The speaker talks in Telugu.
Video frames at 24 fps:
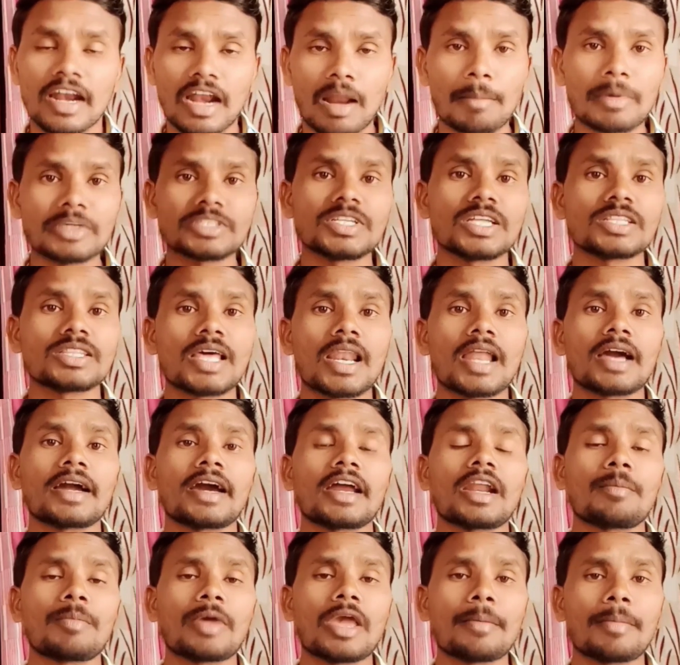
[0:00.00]
నమస్తే
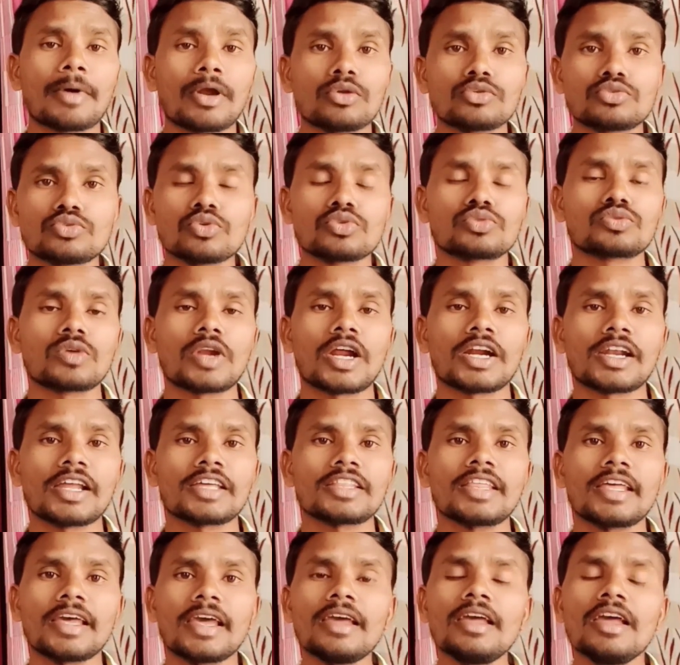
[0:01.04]
తెలంగాణ పేపర్ను
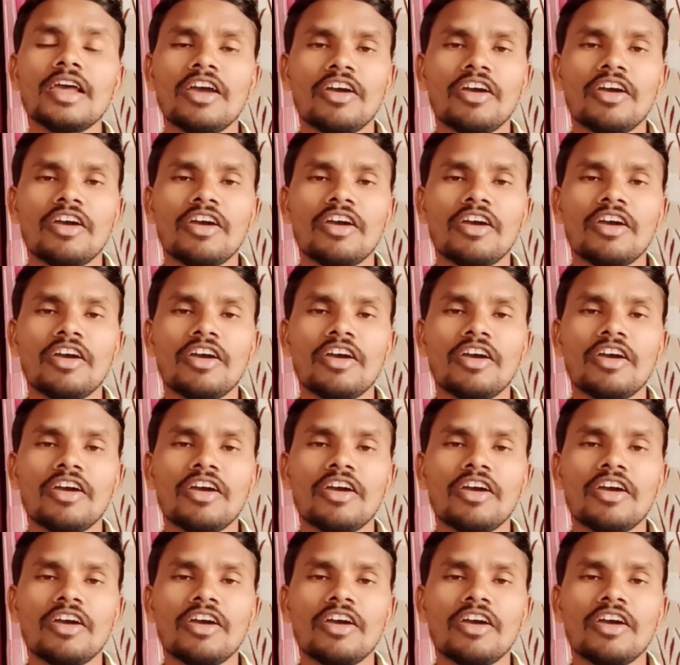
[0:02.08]
చూసుకున్నట్లయితే